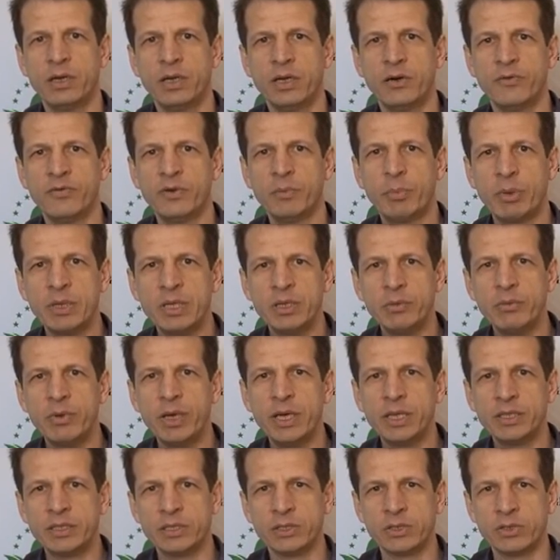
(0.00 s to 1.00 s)
Э, вы
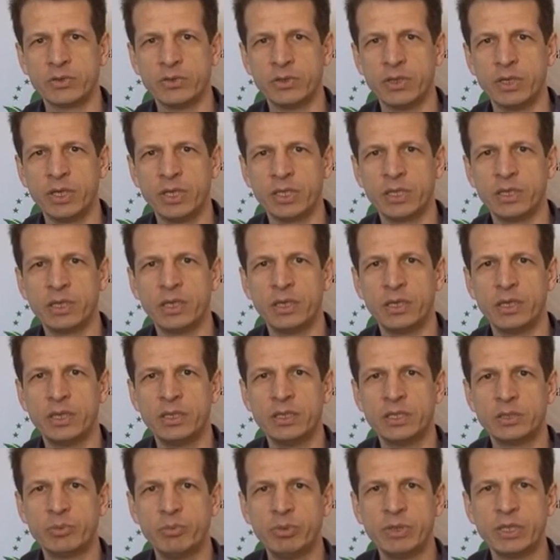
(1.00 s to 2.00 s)
понимаете, что это
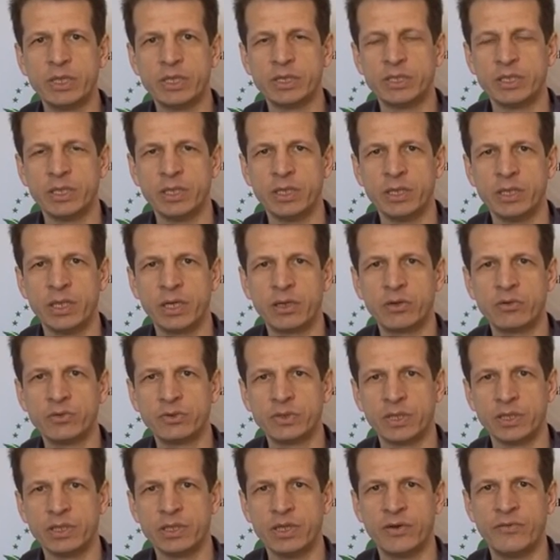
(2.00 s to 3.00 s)
избыточная
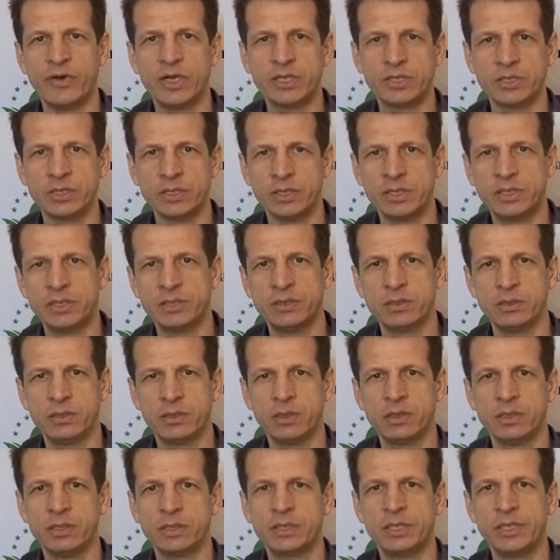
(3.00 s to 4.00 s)
нагрузка на ваше
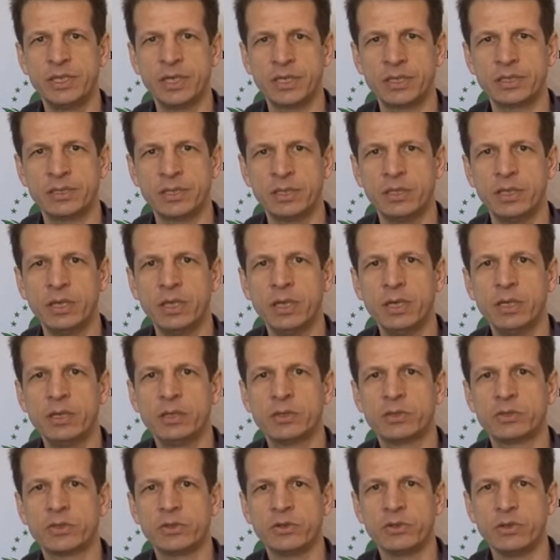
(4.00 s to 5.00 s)
э, сердце,
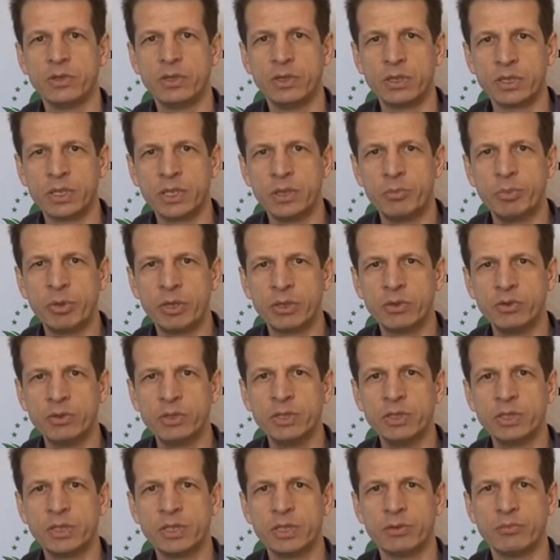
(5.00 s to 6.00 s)
что
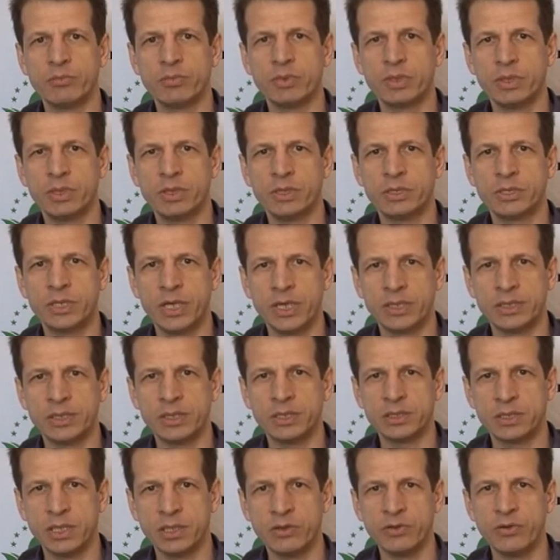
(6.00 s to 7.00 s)
гипертоники э,
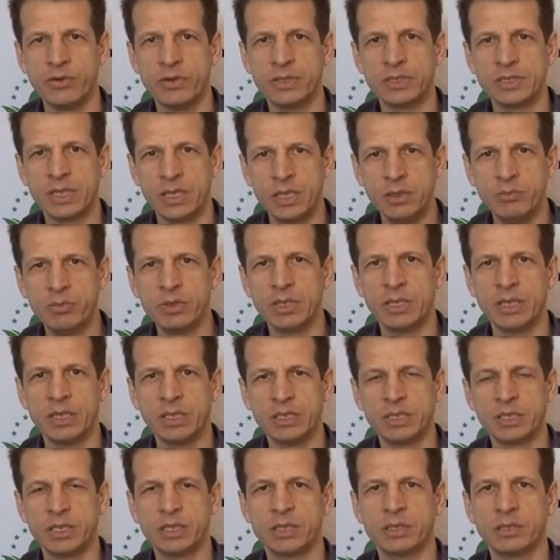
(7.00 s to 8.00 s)
часто становятся именно
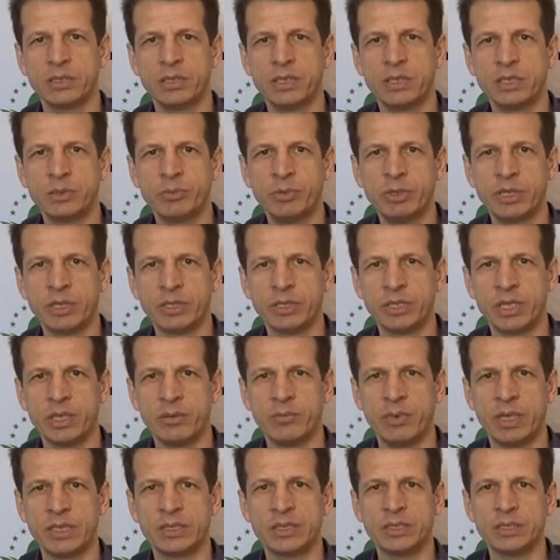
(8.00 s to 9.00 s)
из
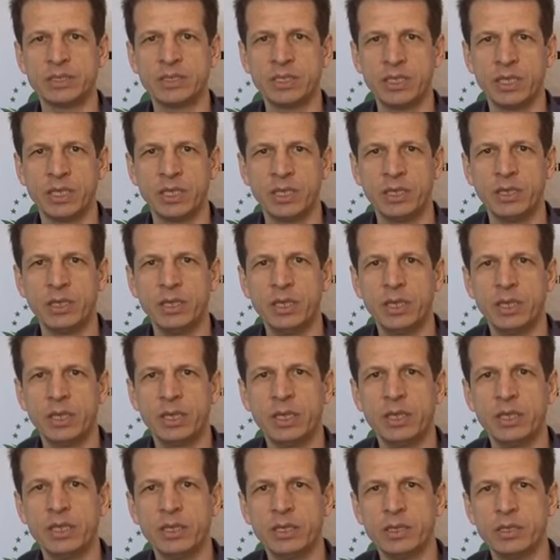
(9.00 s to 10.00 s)
избыточной массы тела.
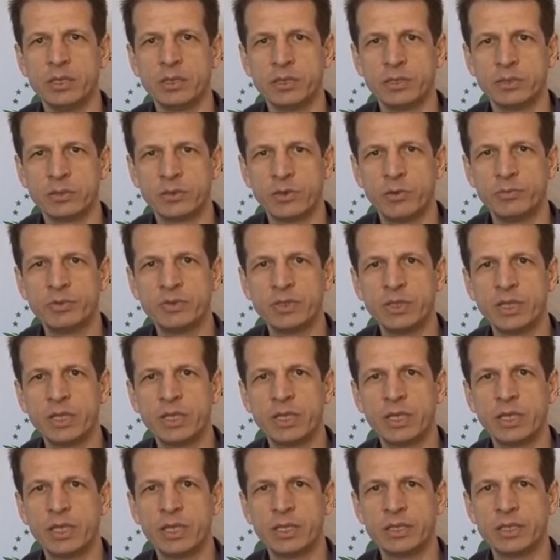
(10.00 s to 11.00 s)
И, собственно,
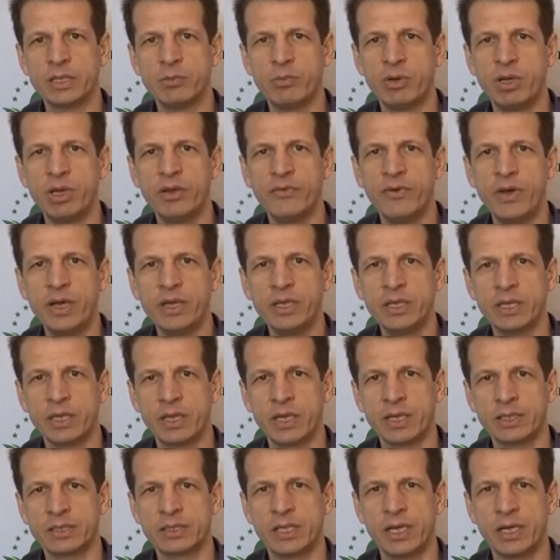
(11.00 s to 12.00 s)
такие заболевания,
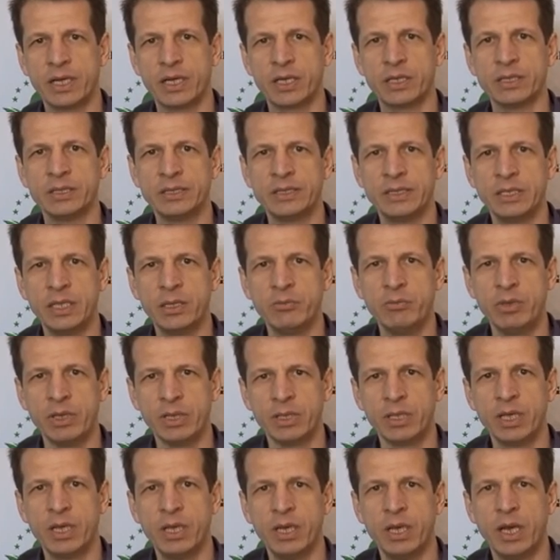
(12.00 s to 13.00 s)
как сахарный
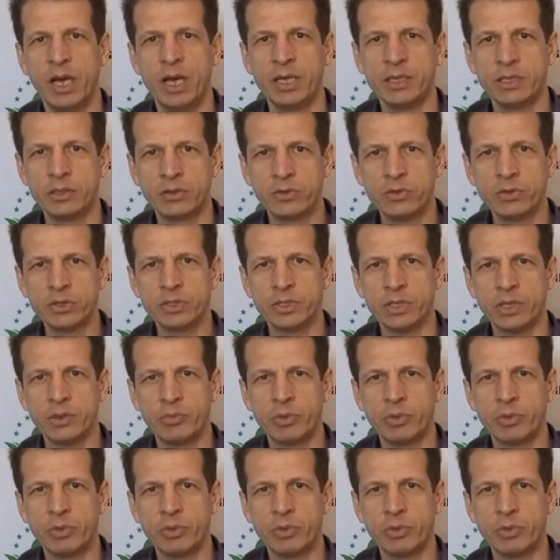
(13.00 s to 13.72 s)
диабет, они тоже